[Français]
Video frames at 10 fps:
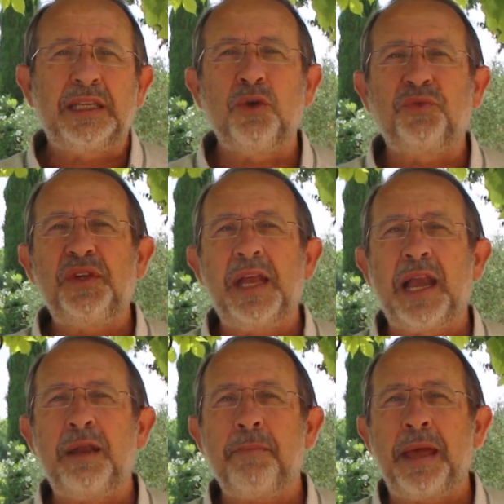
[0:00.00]
qui au
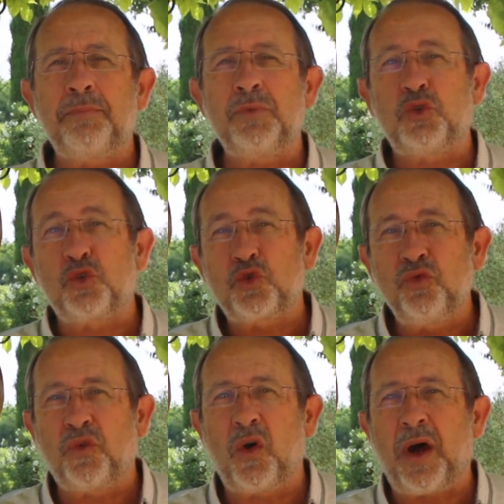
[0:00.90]
final mène
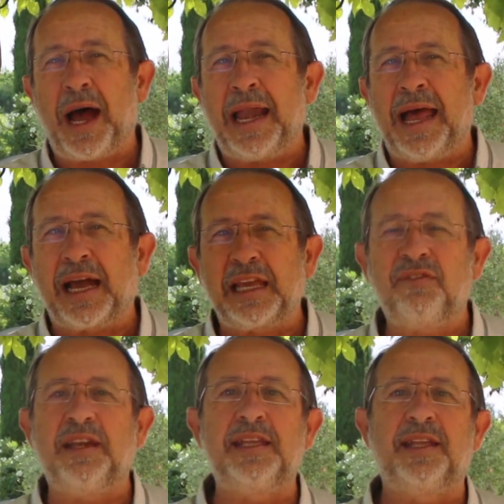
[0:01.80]
souvent à la
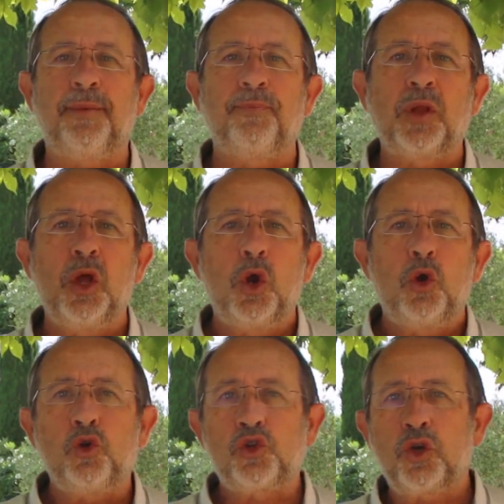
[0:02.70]
rivalité.
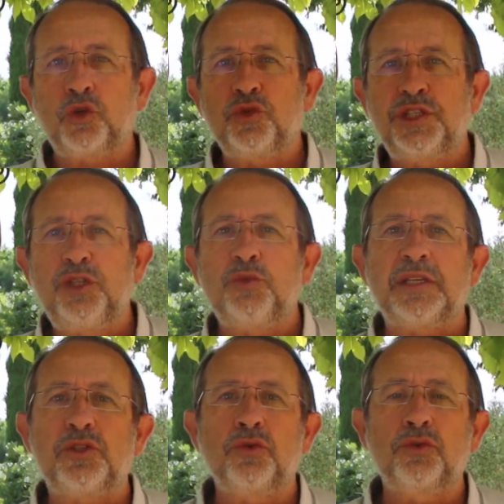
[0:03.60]
Le genre de
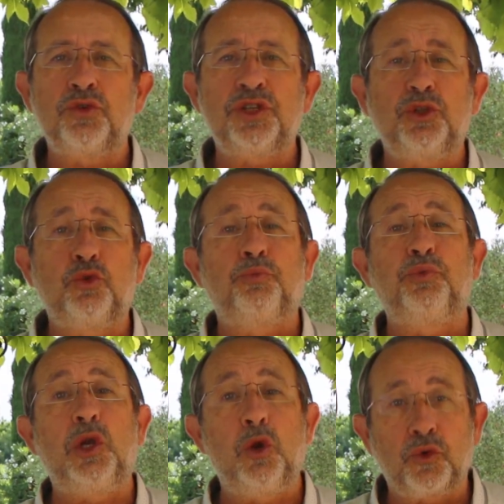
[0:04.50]
situation que j'ai
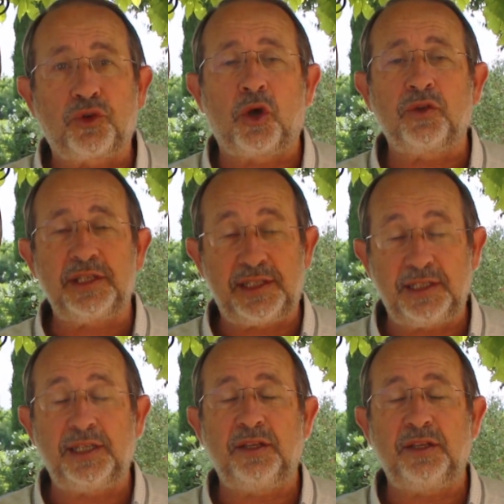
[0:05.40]
depuis longtemps décidé